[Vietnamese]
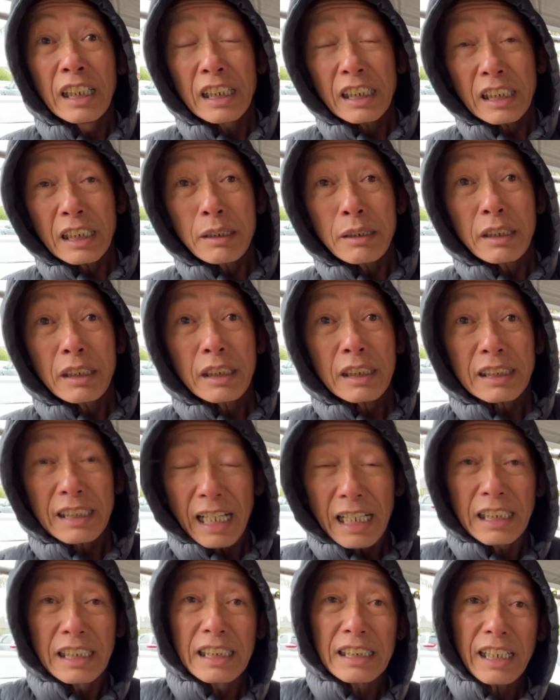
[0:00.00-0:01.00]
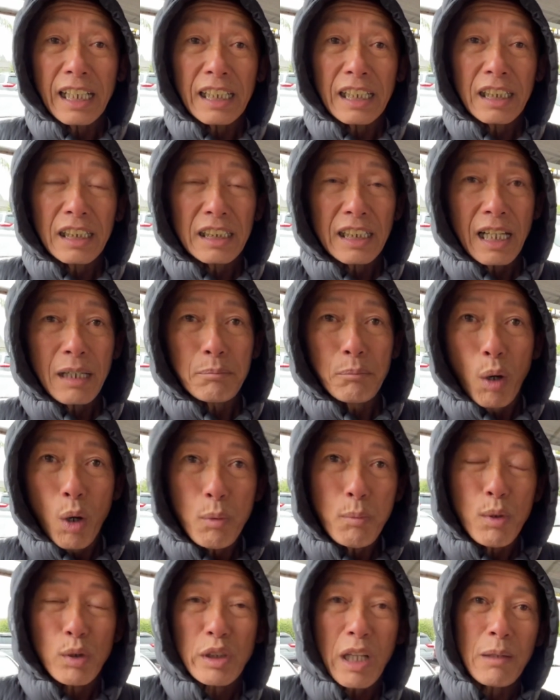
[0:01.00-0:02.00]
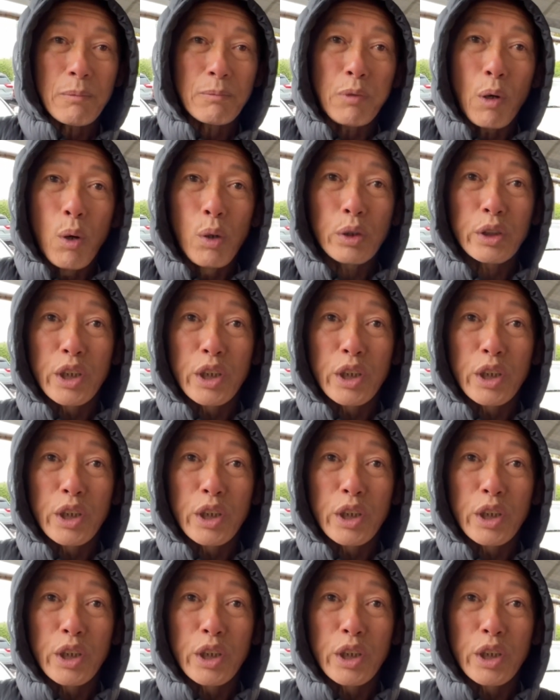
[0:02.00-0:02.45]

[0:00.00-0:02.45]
cái Cali này là mỗi một thành phố